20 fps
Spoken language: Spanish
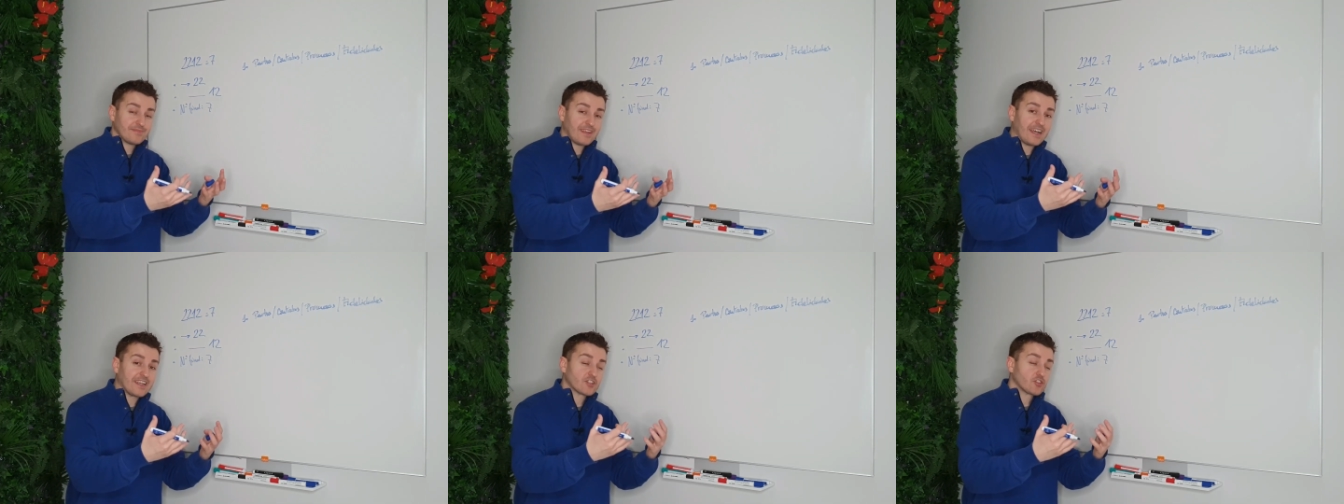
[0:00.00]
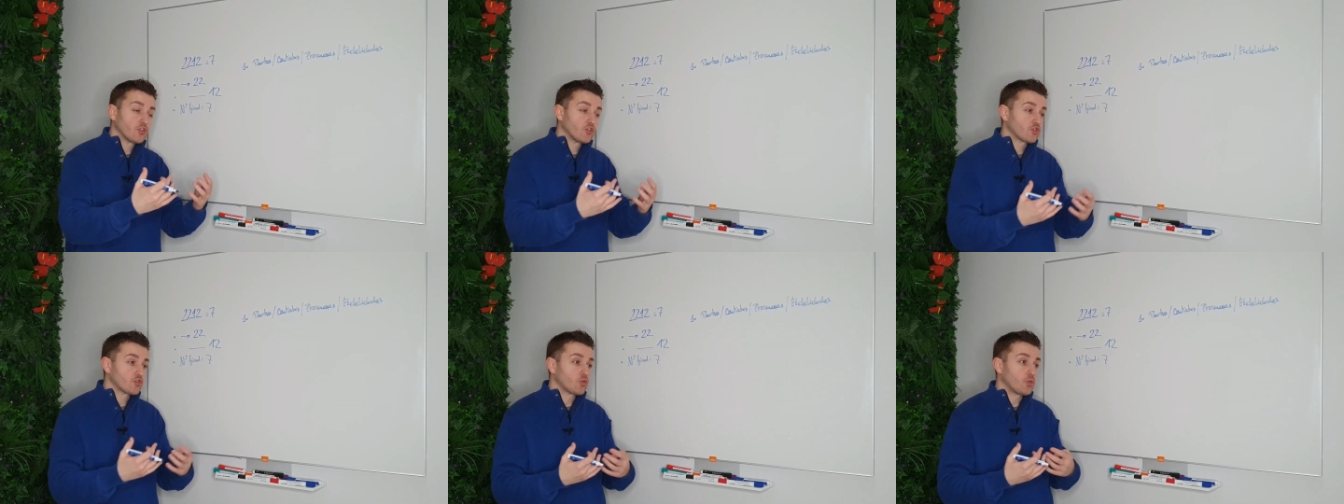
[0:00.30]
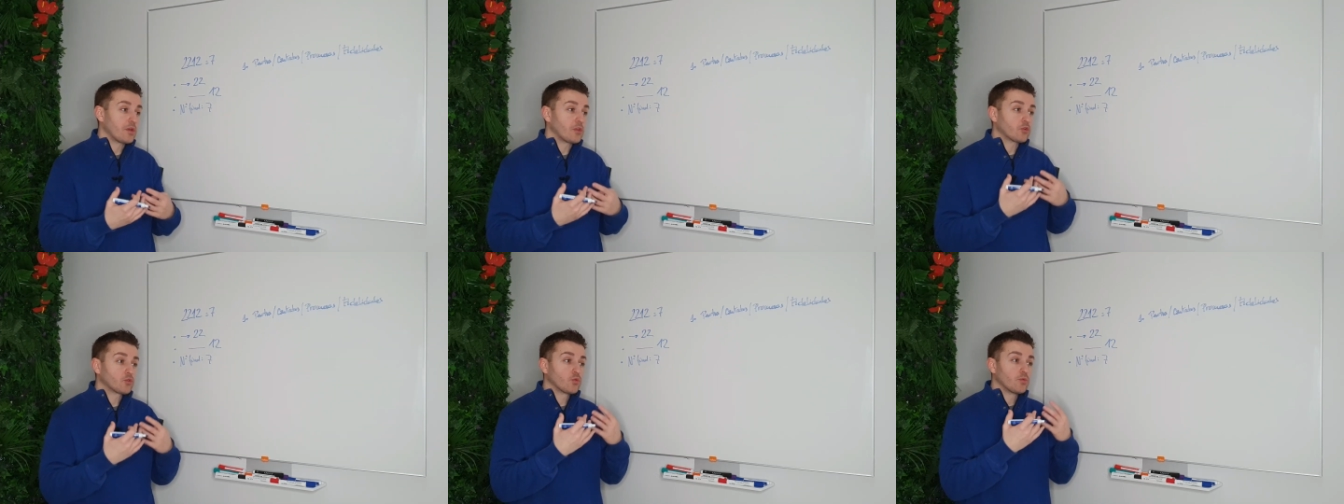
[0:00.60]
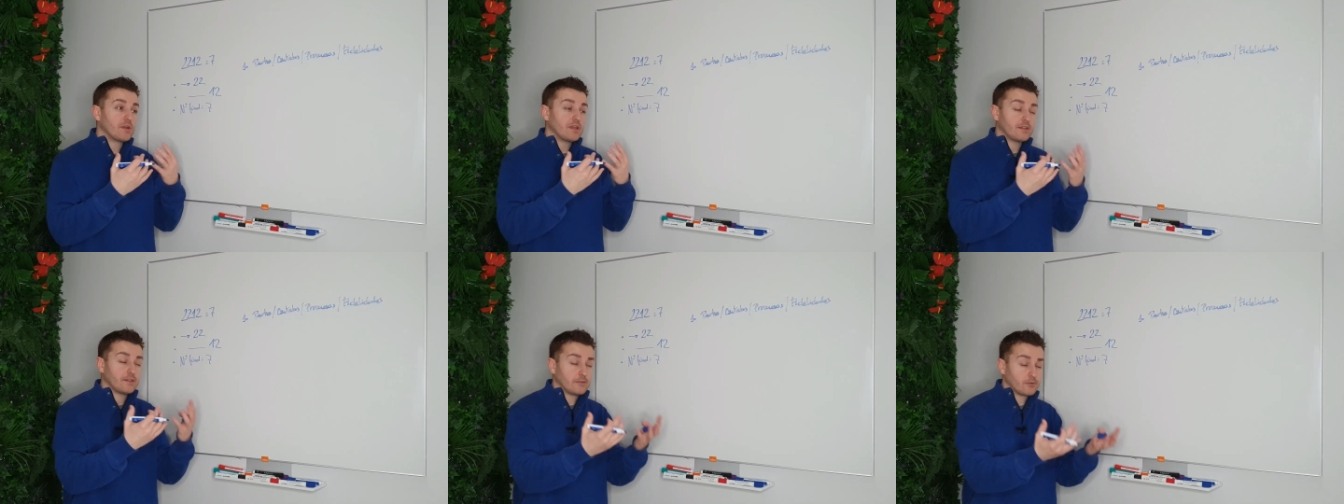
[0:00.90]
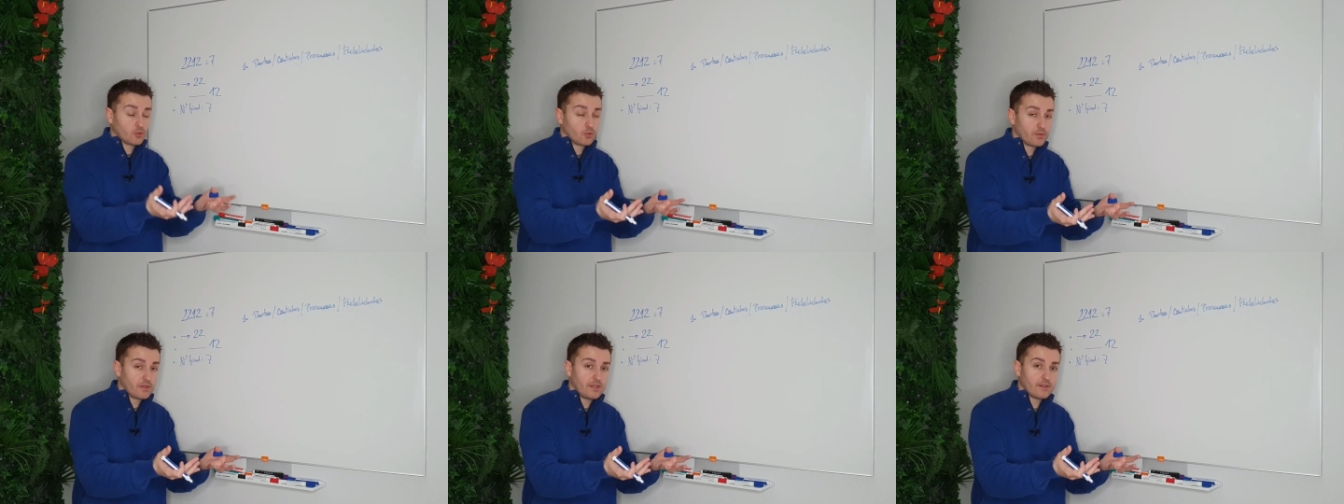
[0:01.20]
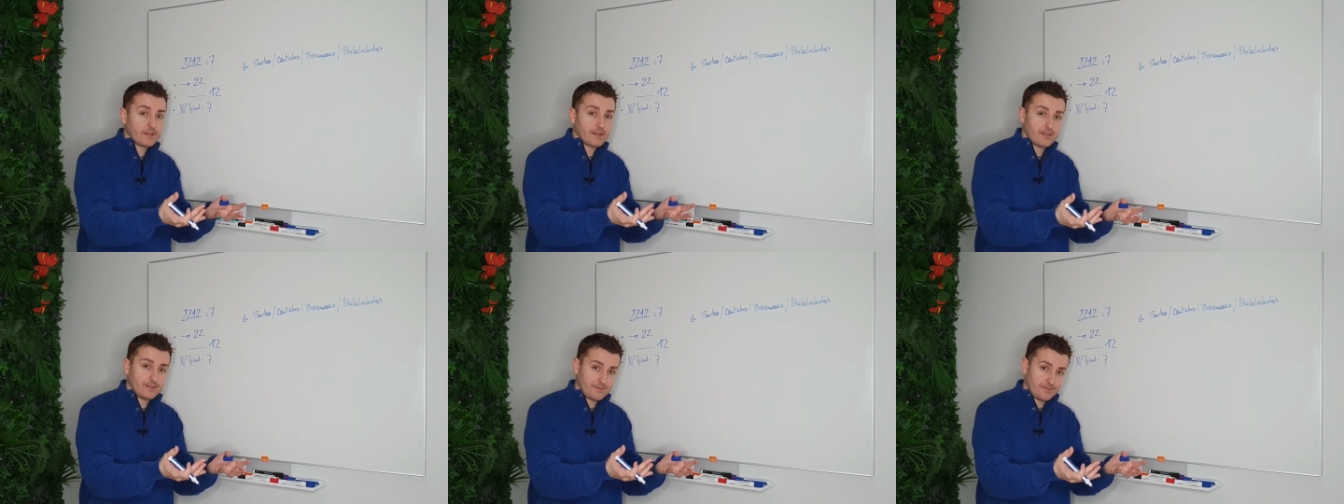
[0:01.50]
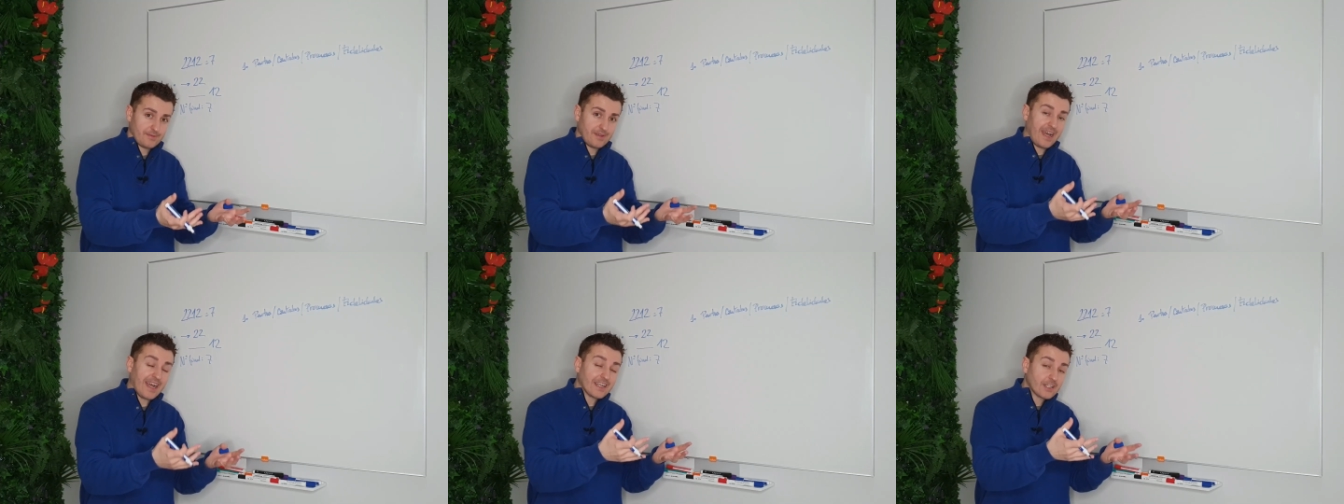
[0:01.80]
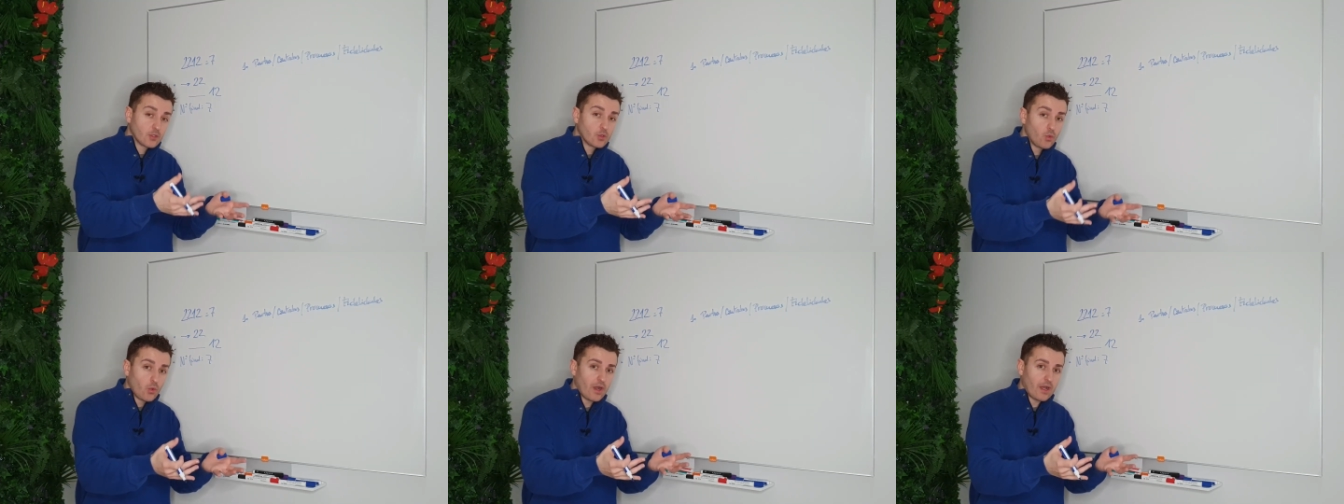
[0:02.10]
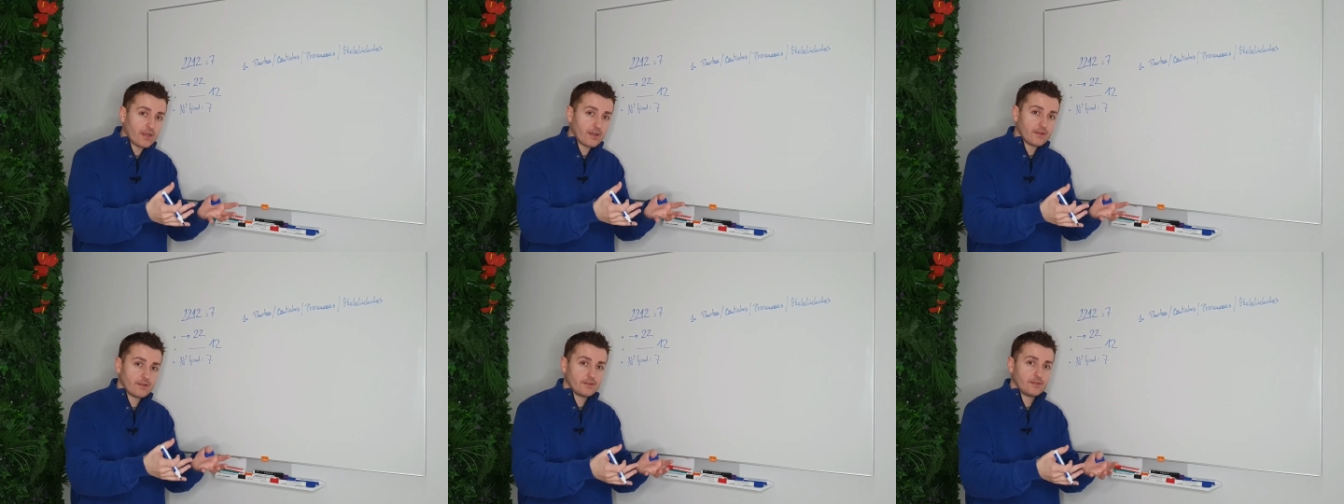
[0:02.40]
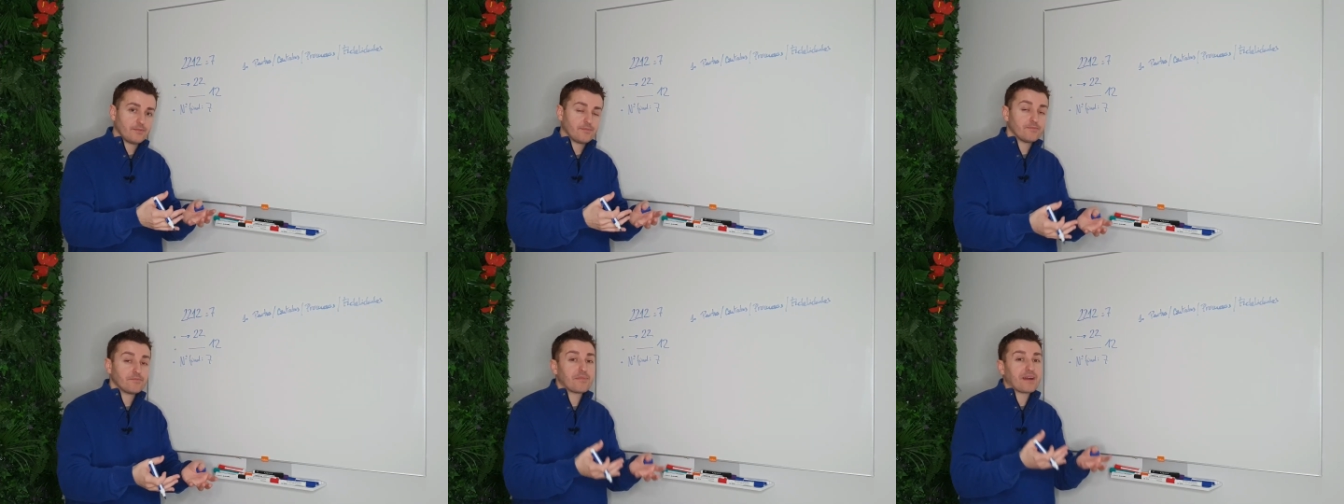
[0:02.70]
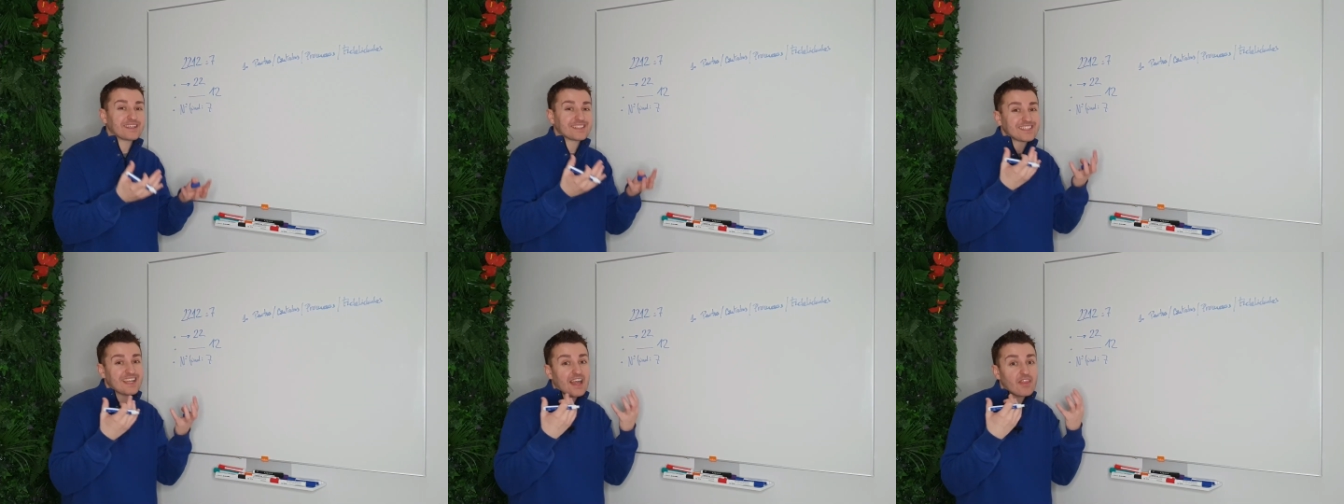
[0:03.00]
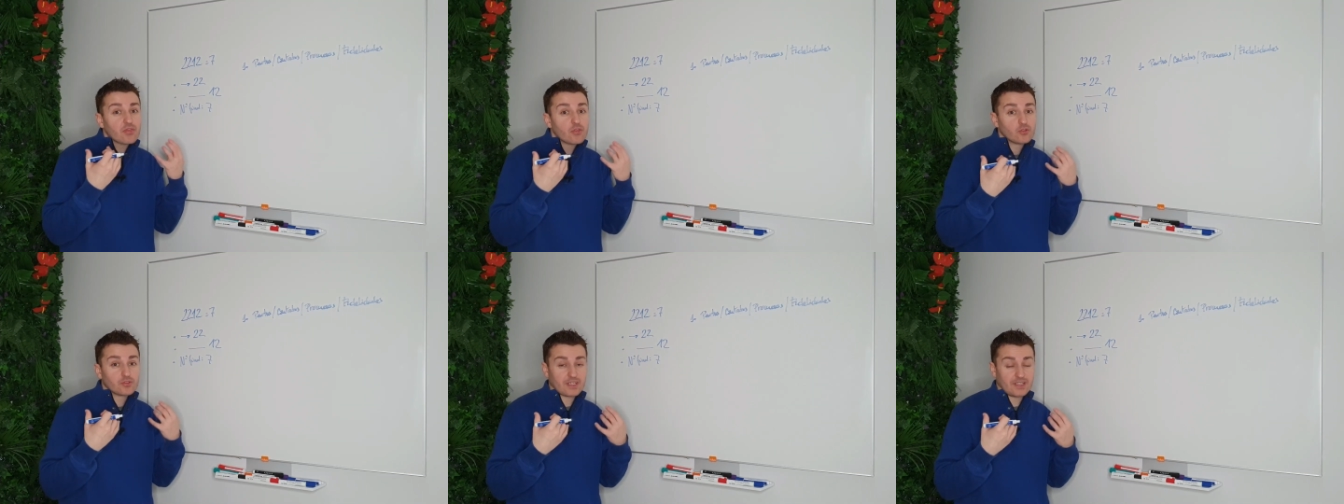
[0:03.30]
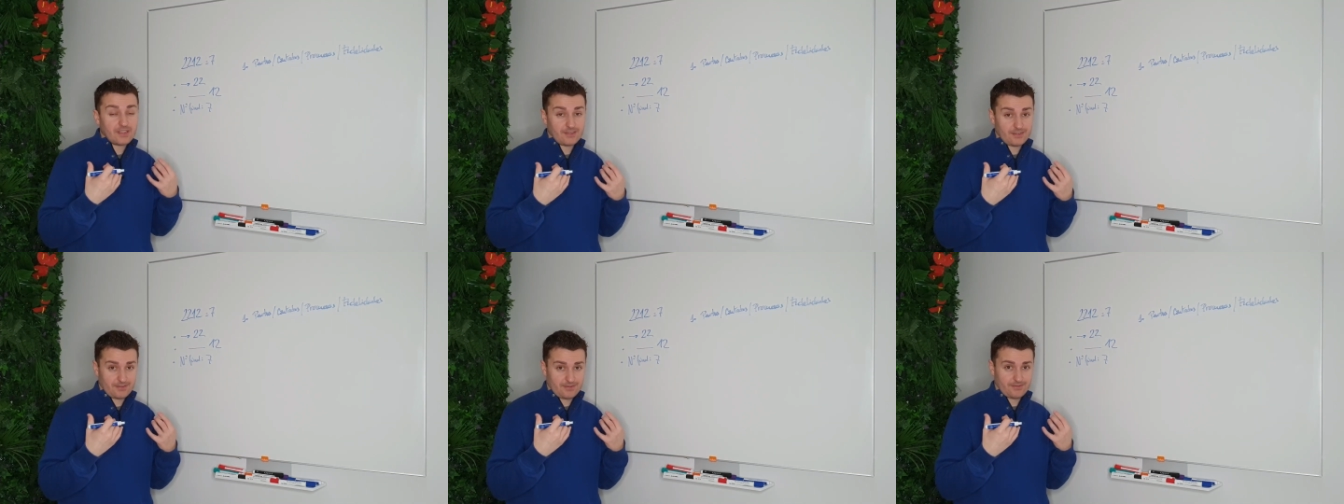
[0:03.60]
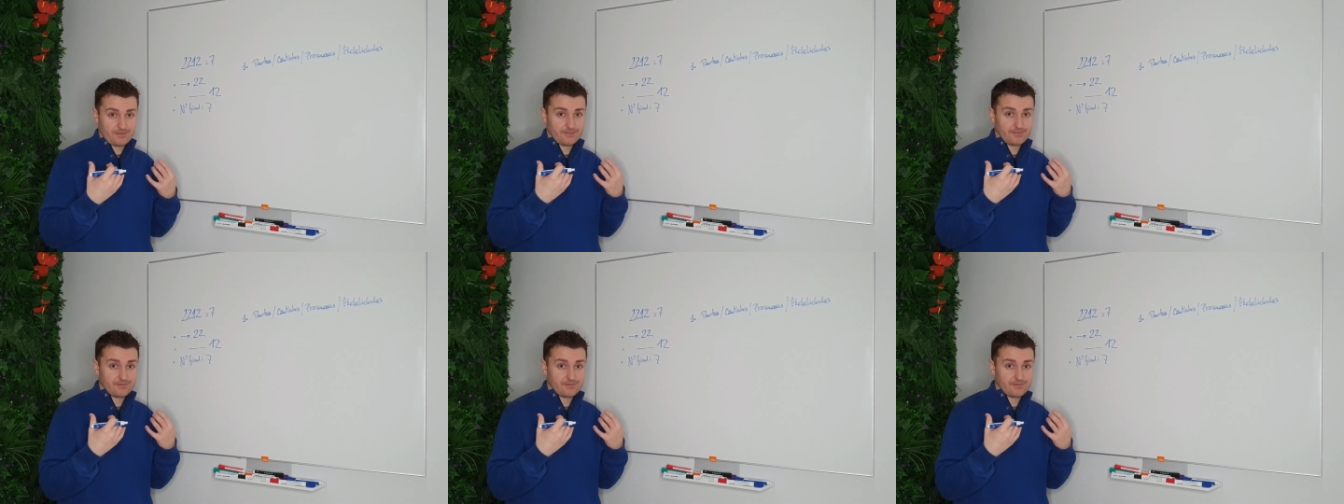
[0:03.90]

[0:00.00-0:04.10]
has construido tu vida actual basándote